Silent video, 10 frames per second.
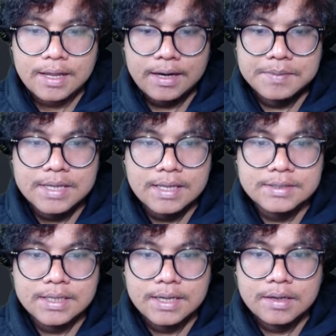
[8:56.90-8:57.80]
klaim
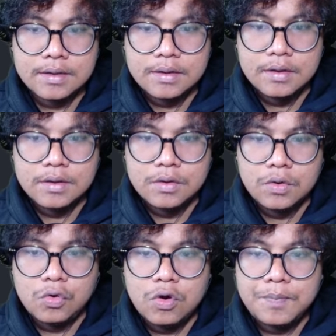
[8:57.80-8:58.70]
saja.
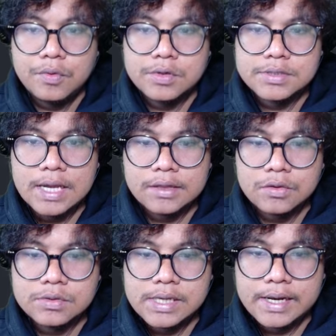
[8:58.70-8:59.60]
21
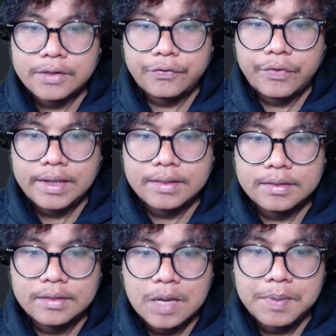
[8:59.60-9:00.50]
Secret Fate
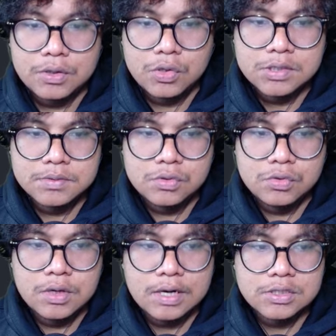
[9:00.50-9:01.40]
dapat
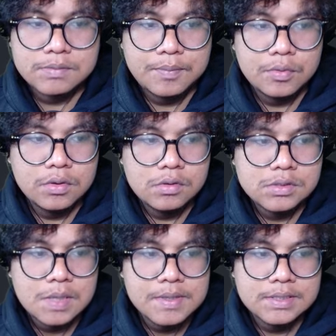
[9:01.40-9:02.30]

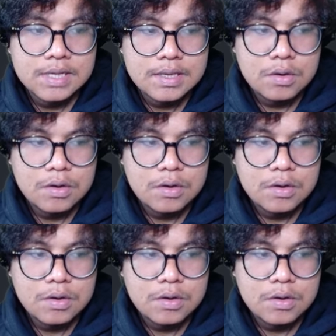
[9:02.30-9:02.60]
750 sama sisanya